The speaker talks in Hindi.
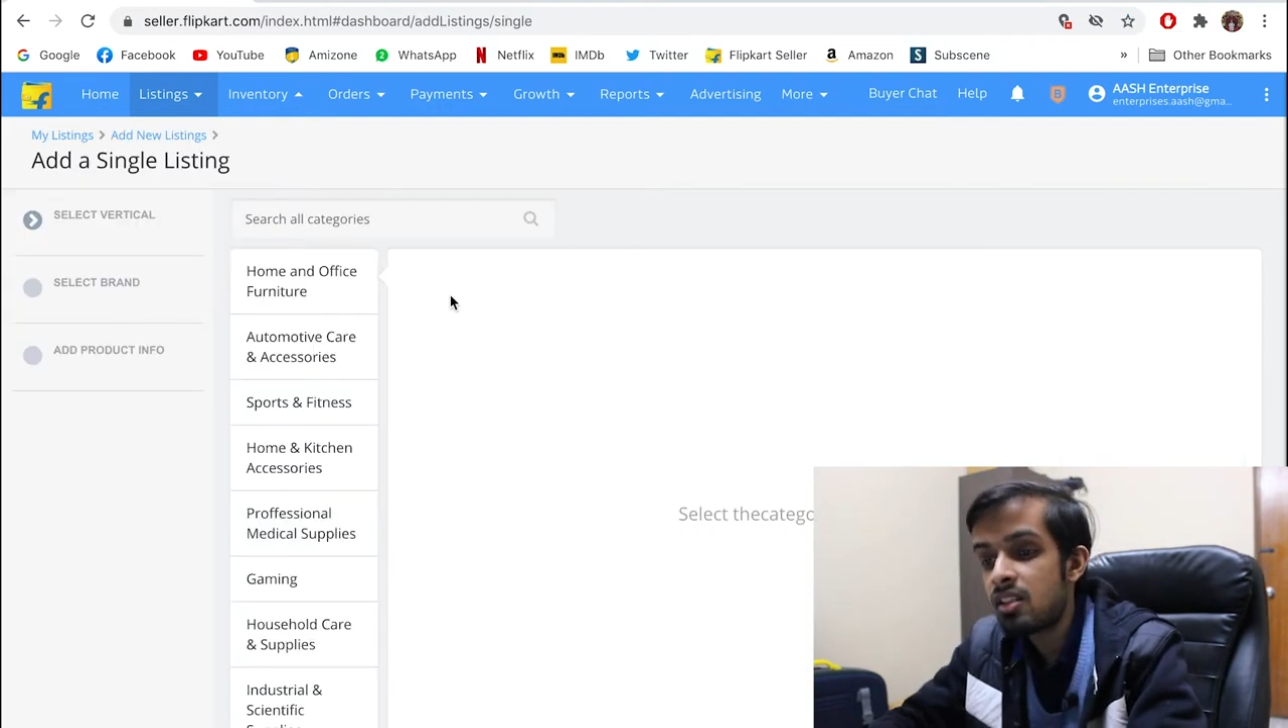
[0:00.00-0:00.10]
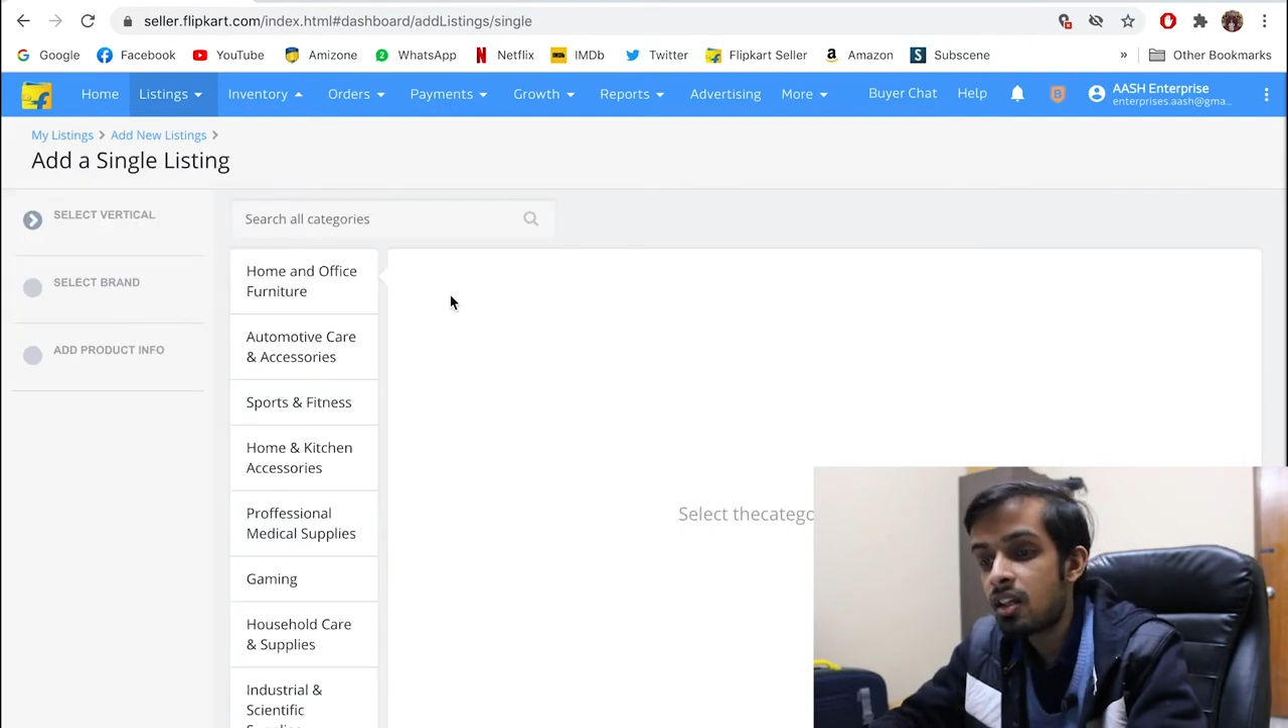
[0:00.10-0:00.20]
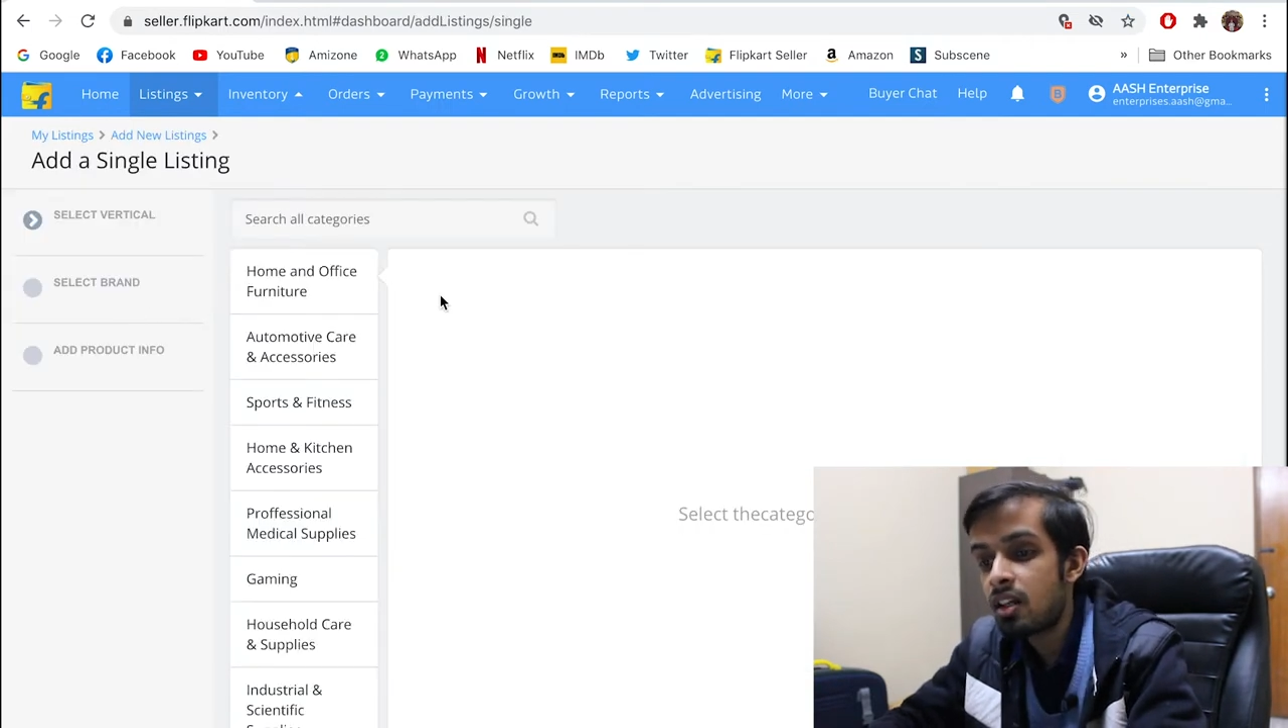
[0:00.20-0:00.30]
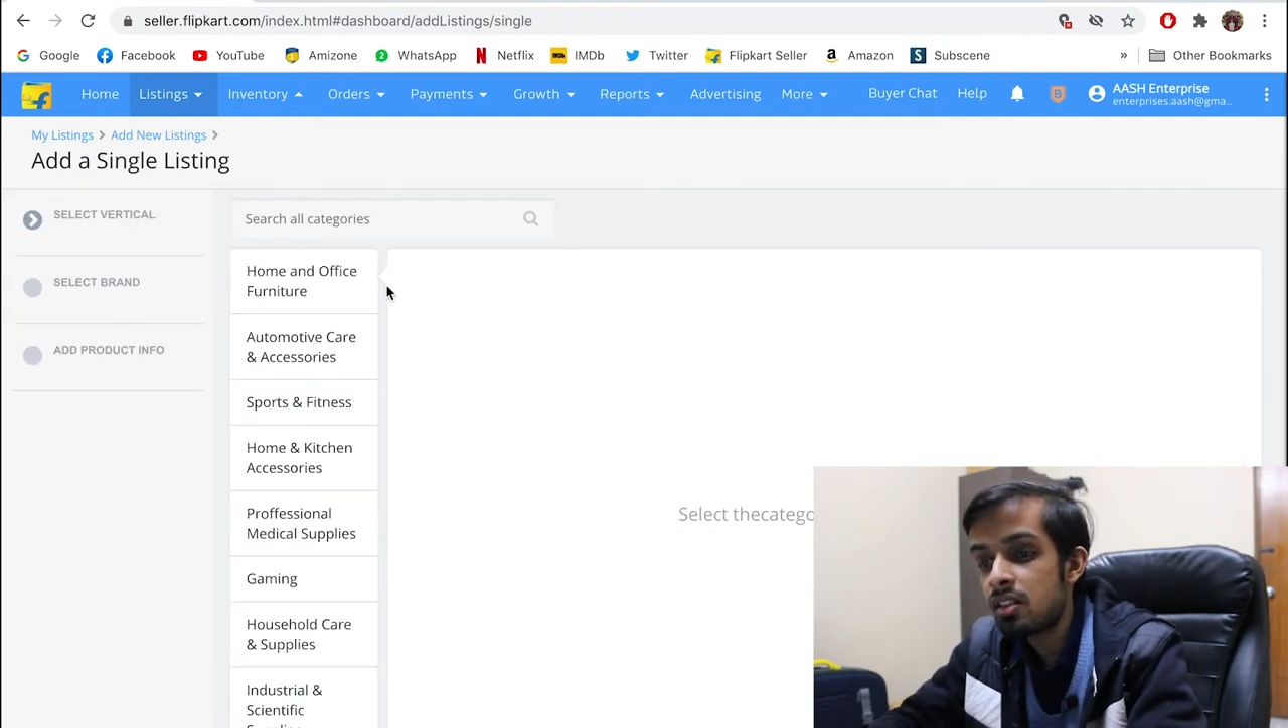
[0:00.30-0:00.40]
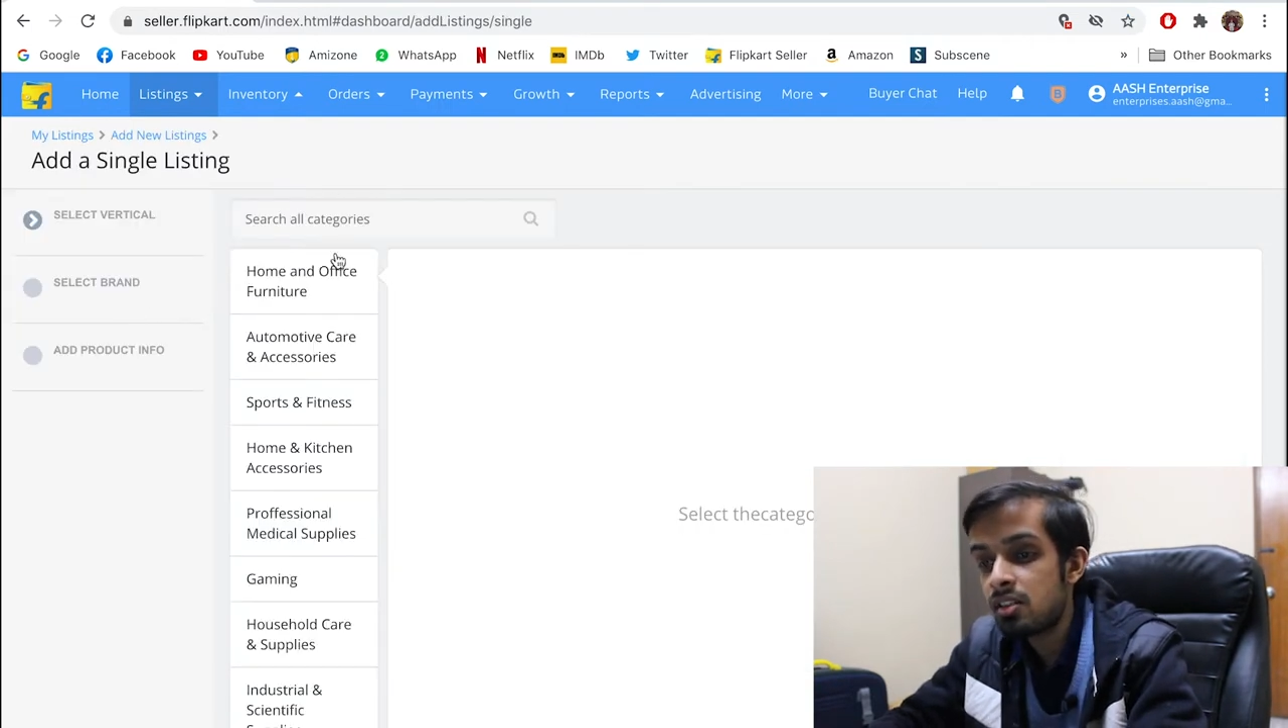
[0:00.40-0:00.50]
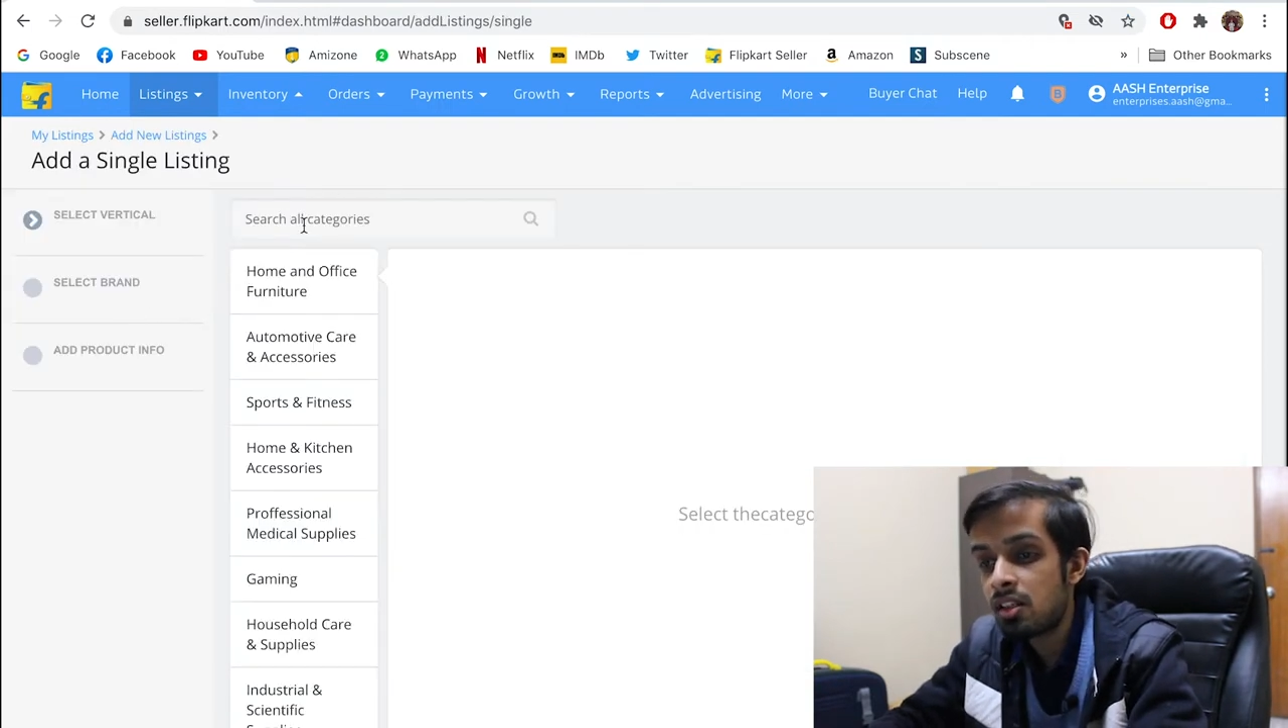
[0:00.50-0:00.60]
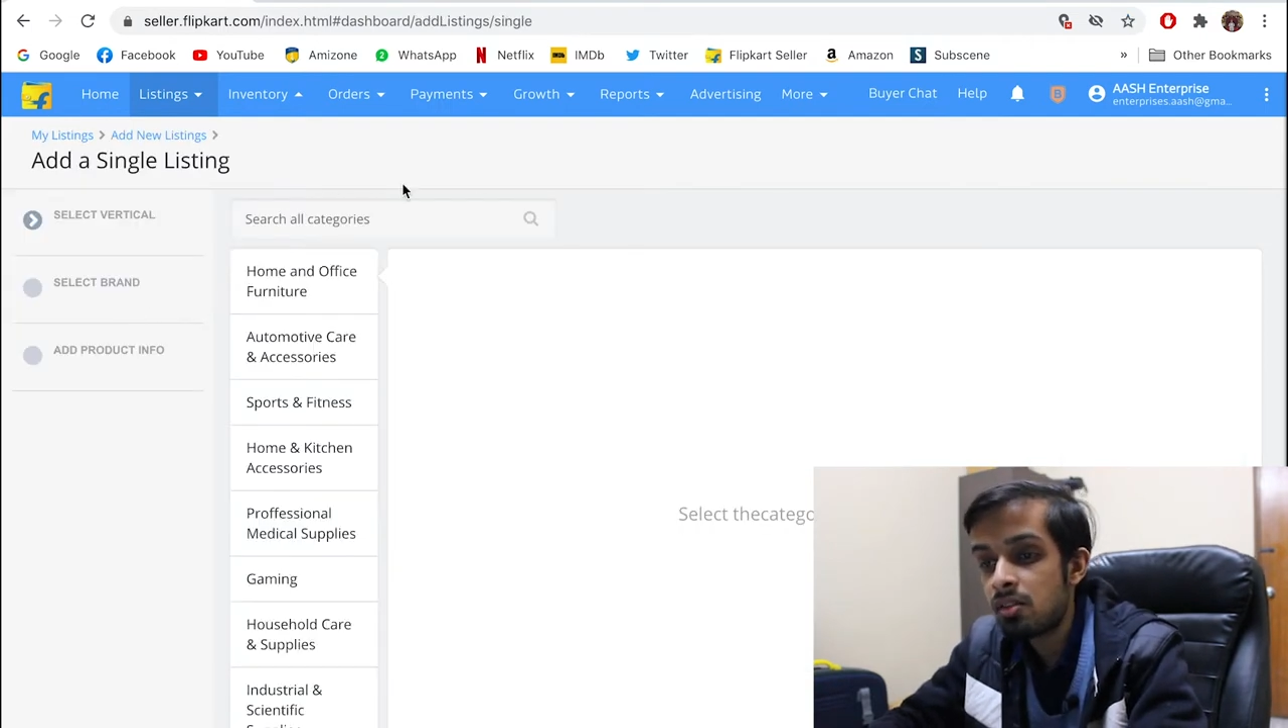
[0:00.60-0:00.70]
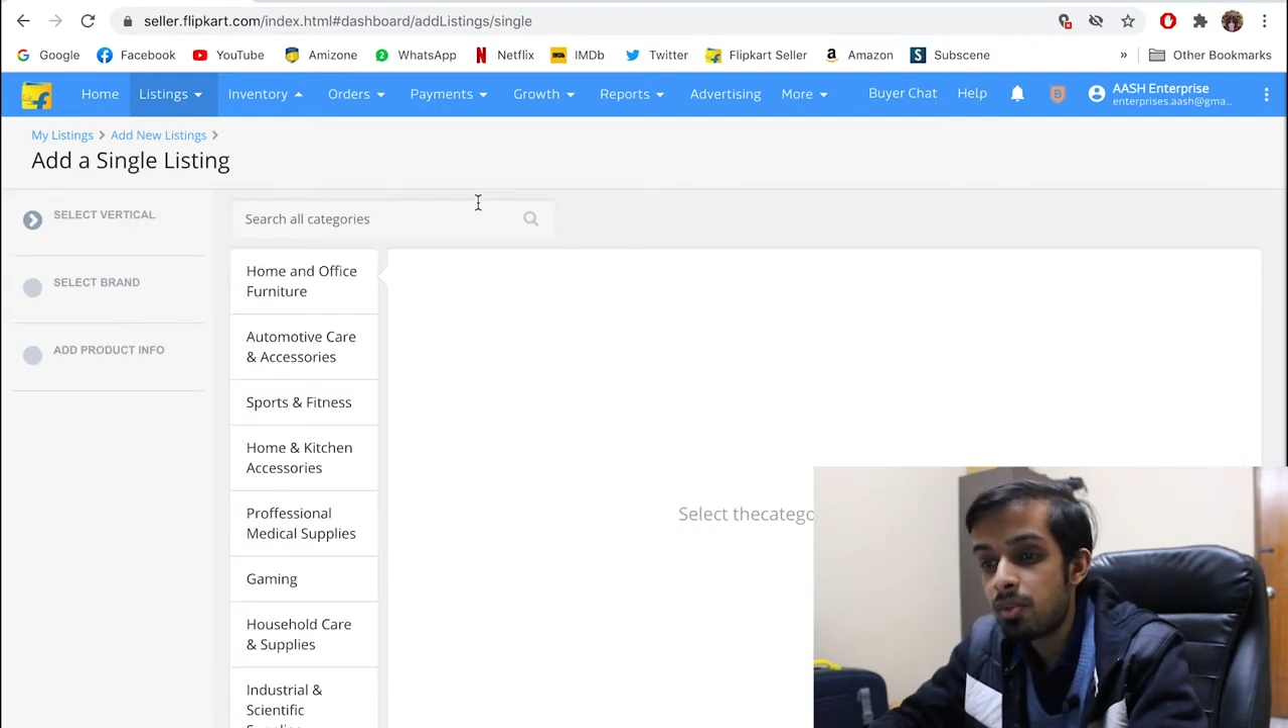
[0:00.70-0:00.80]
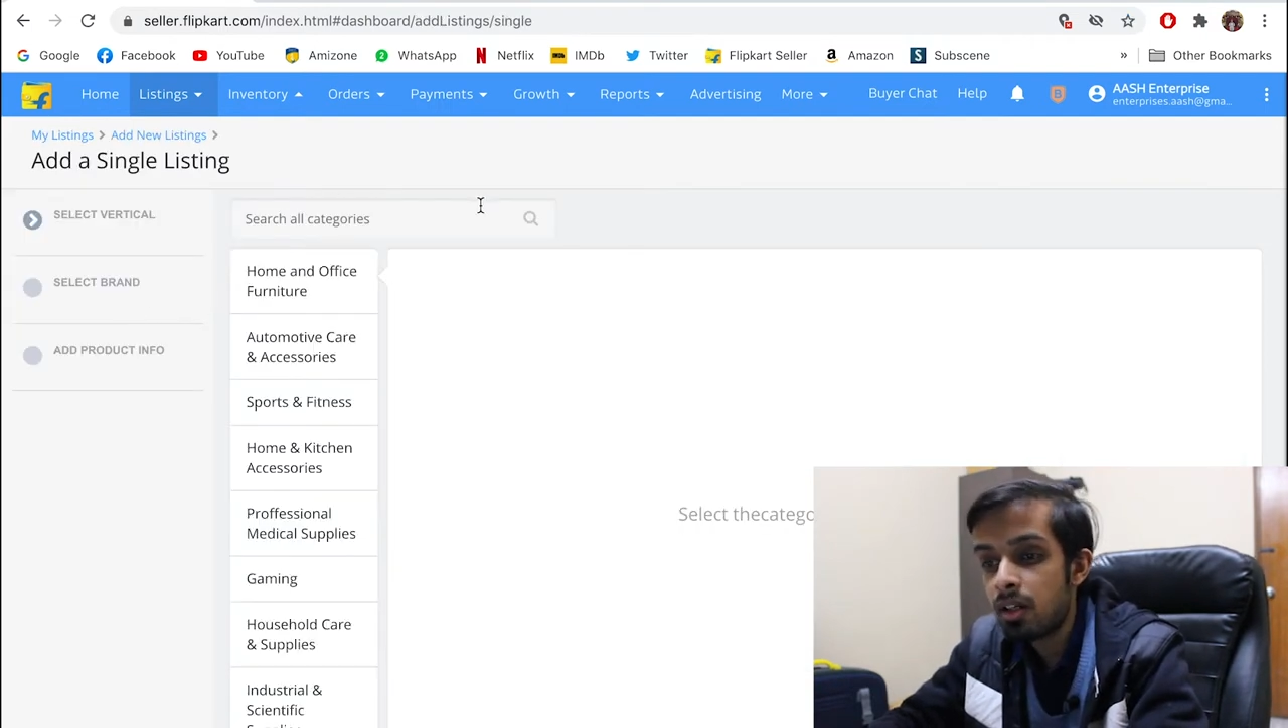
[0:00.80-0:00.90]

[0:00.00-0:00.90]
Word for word: सिंगल लिस्टिंग्स